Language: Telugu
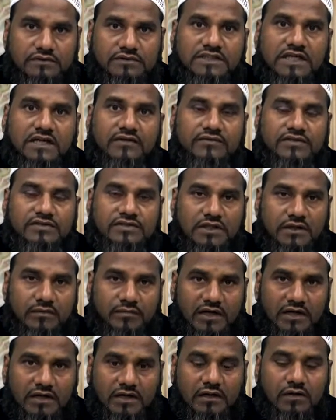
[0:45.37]
సెలవిచ్చిన
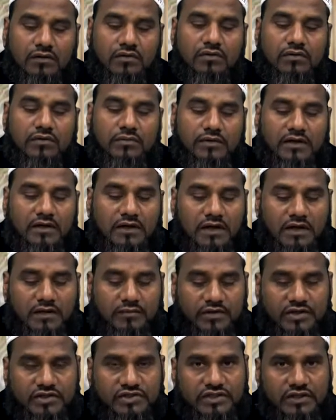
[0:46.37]
మాట ఔదు బిల్లాహి
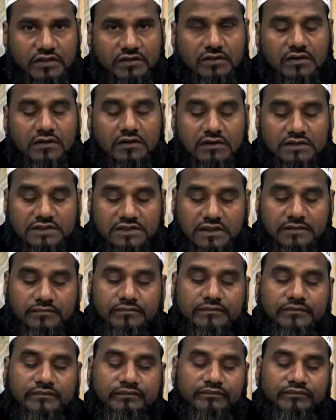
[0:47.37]
మిన షైతాన్ రజీం